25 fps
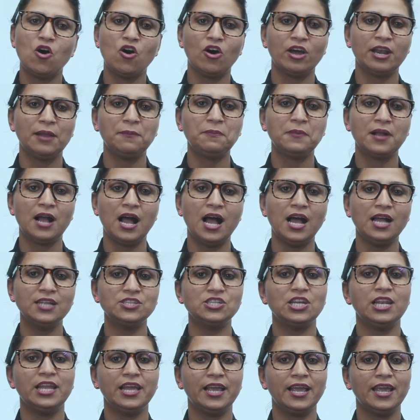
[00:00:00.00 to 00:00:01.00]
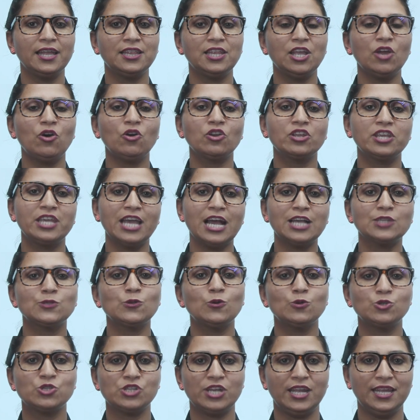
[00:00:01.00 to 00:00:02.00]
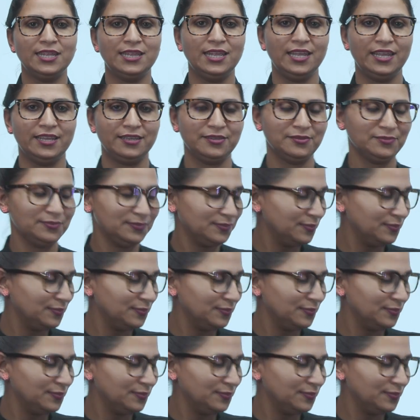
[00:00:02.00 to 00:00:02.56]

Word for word: और अब कहाँ चले गए थे और क्या सोच रहे थे